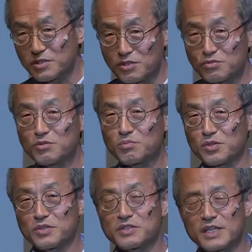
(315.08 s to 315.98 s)
이유는
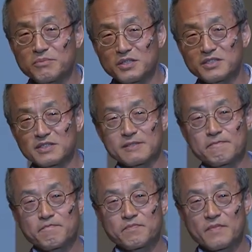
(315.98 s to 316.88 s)
뭐였냐면
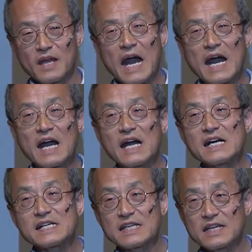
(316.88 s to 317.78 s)
아
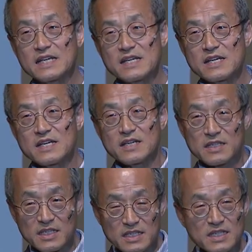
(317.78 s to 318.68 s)

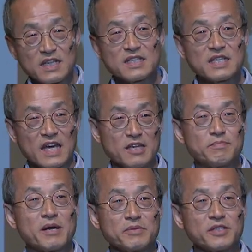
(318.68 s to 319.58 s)
인간이
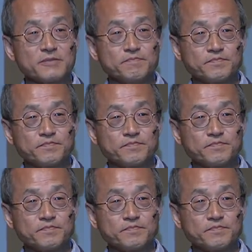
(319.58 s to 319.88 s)
개입하면